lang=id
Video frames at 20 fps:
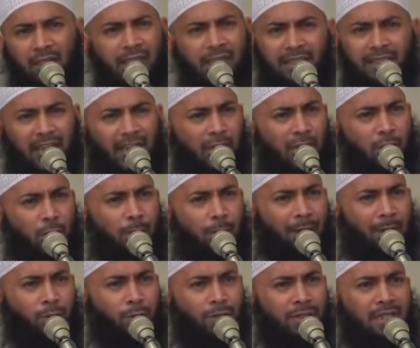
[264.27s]
Ini
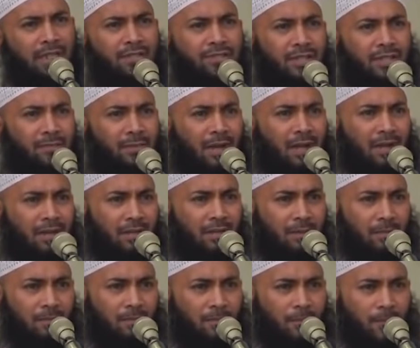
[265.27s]
kehidupan dunia jemaah.
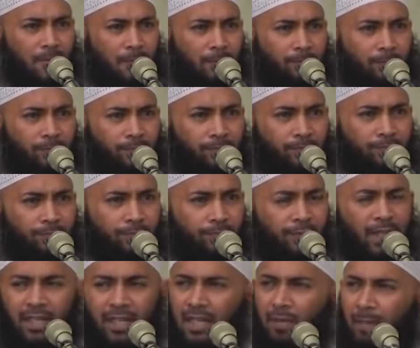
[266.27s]

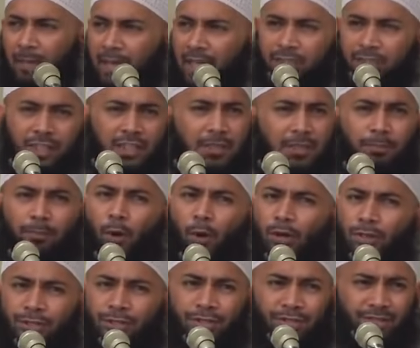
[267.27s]
Yang kemarin jadi
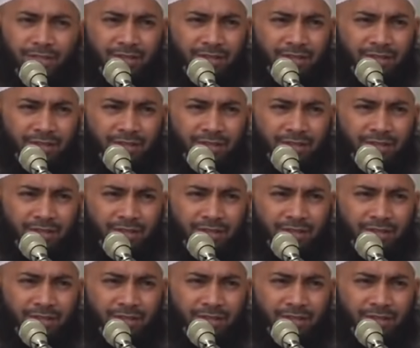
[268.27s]
bos.